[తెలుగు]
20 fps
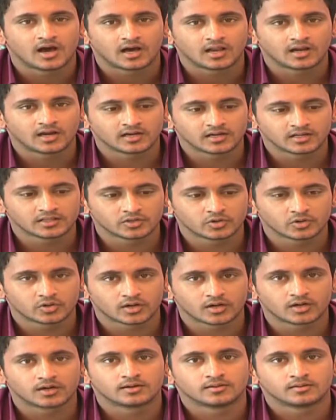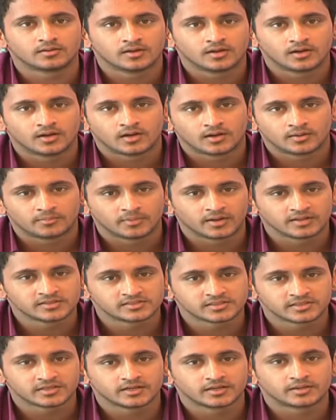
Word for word: అలాంటిది ఒక మంచి